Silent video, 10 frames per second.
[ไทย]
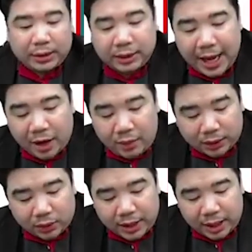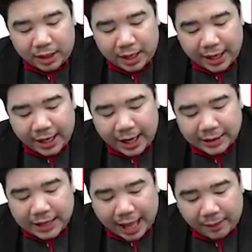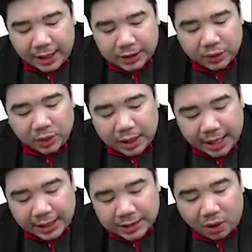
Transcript: แสดงว่าตรงนี้ก็เหลือเลขแค่เลขสามกับเลขศูนย์เหลือเลข